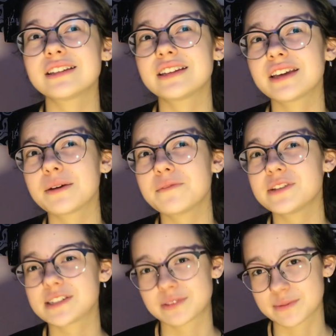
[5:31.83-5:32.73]
Nie
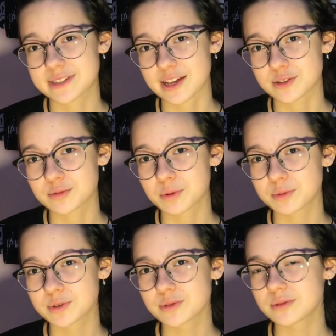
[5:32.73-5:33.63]
widzę w tym sensu po
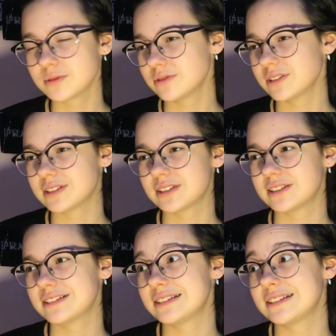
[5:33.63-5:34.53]
prostu
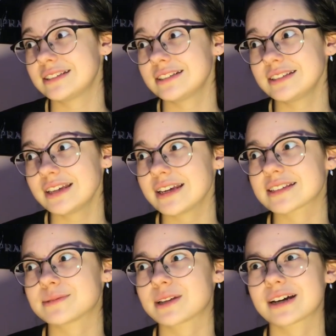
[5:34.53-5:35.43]
i nie
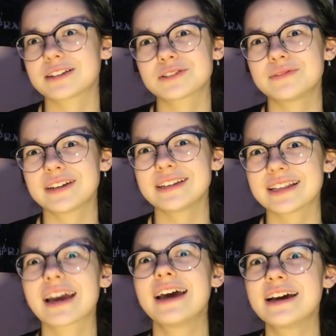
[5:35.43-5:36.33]
jestem taka, aczkolwiek i
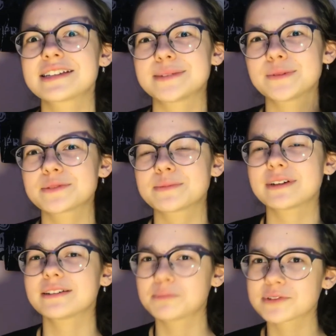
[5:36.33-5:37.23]
tak sama w
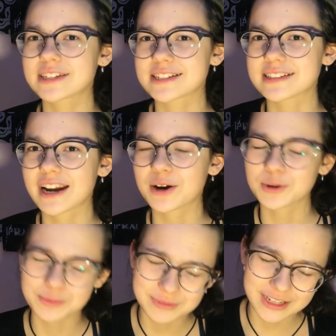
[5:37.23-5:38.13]
sobie postać
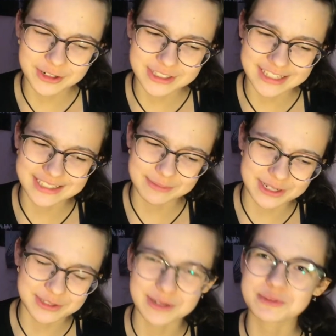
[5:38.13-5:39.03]
Draco mi jakoś tak za
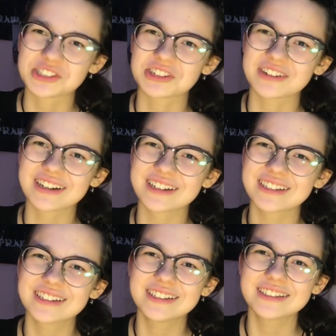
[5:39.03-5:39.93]
bardzo nie przyciąga.
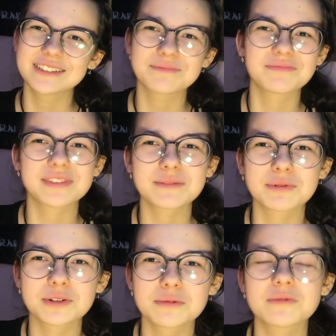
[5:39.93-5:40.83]
Nie
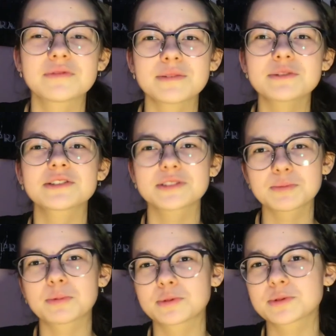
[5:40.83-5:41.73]
podoba. Wiem, że to jest
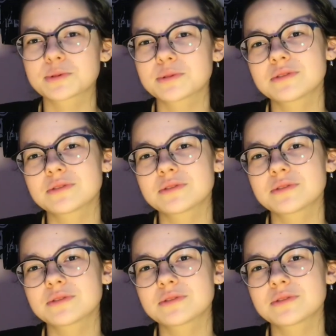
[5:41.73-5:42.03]
po prostu